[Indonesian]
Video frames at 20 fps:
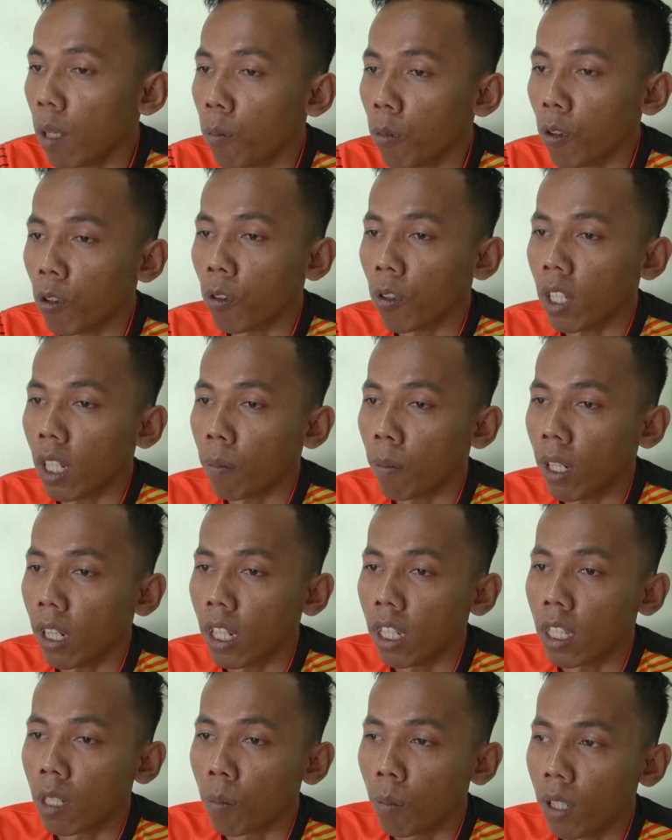keputusan
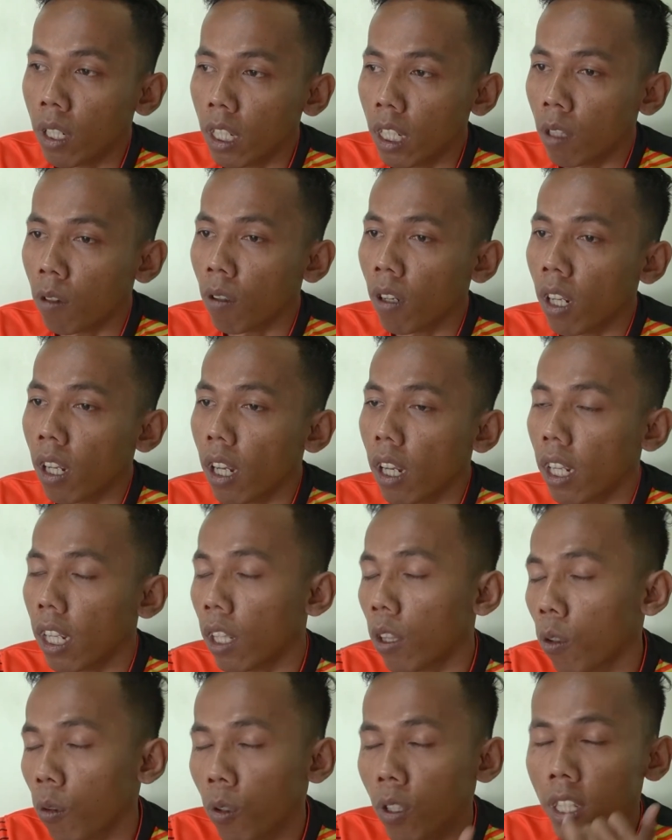manajemen itu
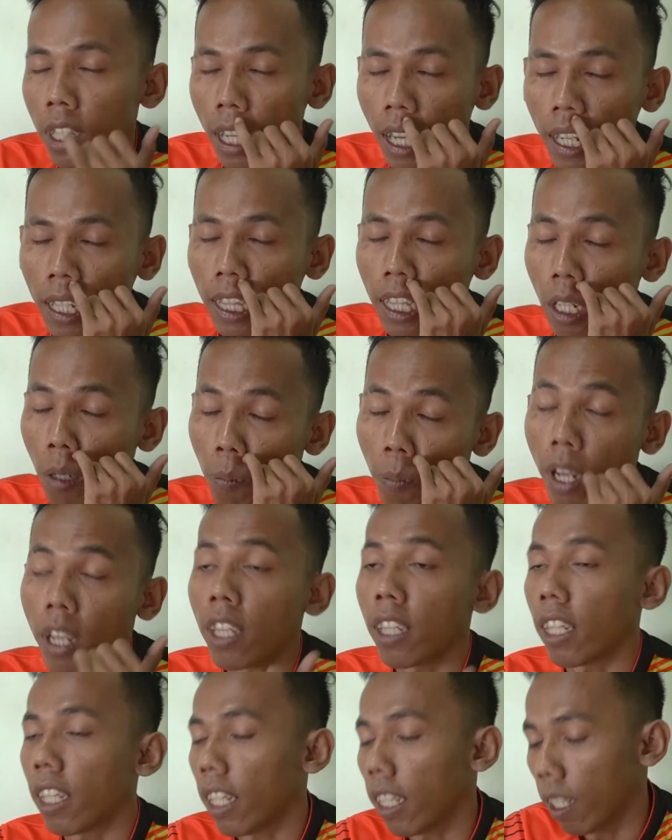itu yang
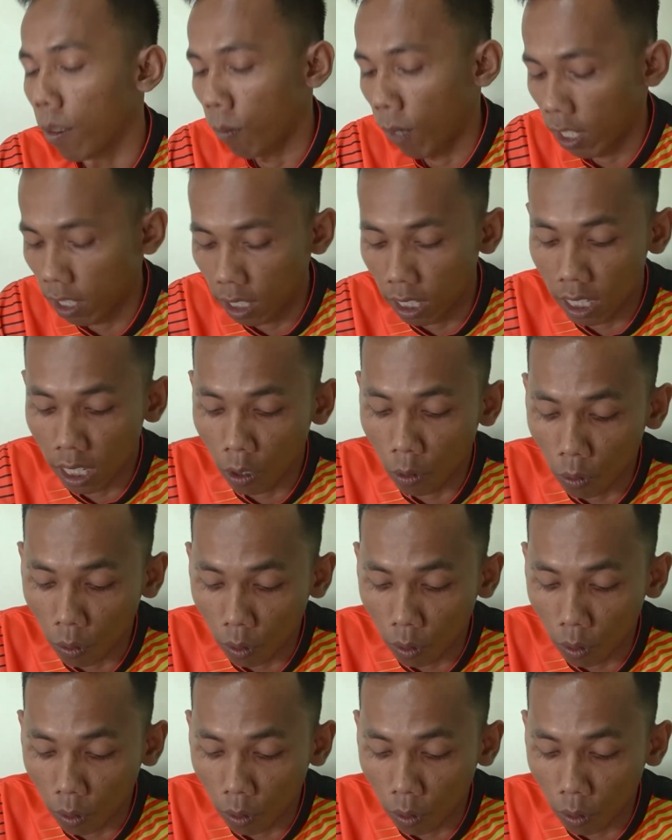terbaik pastinya